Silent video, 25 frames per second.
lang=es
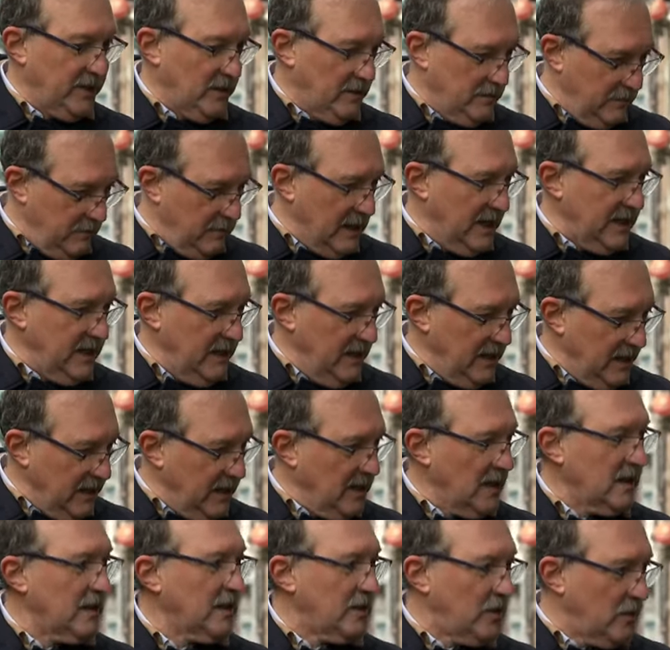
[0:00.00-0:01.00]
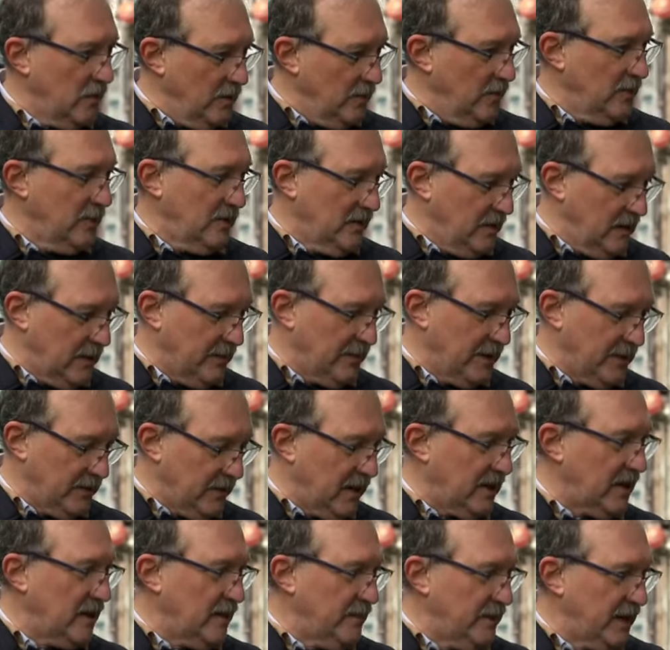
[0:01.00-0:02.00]
mañana como la madrugada
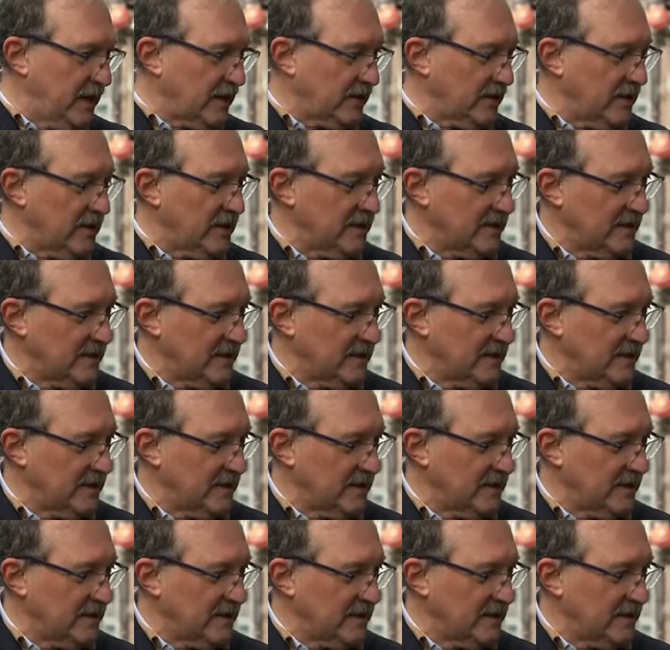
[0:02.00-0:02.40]
del miércoles.